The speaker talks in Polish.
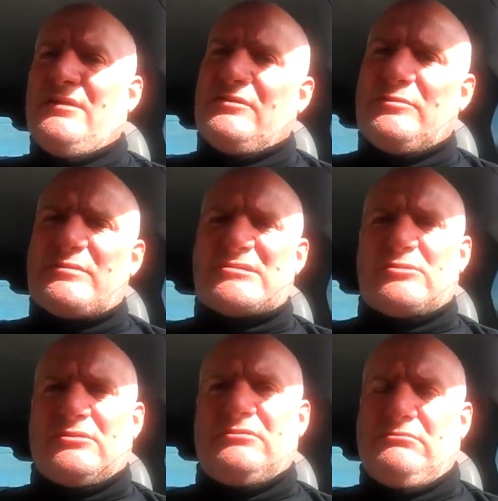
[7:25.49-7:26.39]
No po
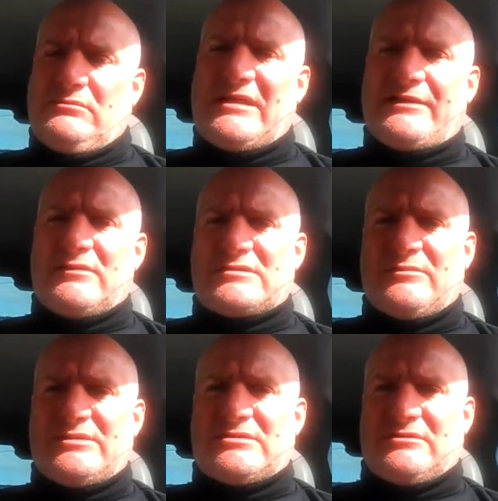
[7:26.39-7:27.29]
prostu takie
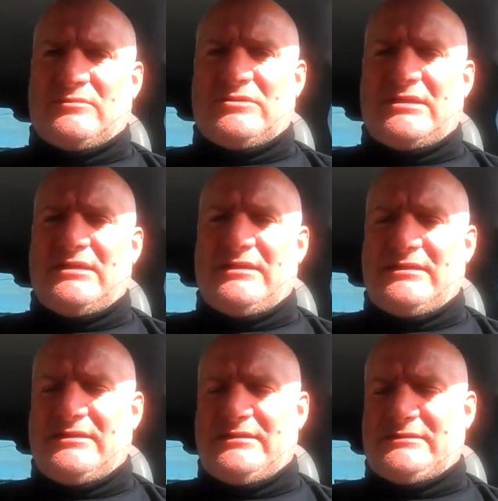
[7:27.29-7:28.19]
osoby są. No ale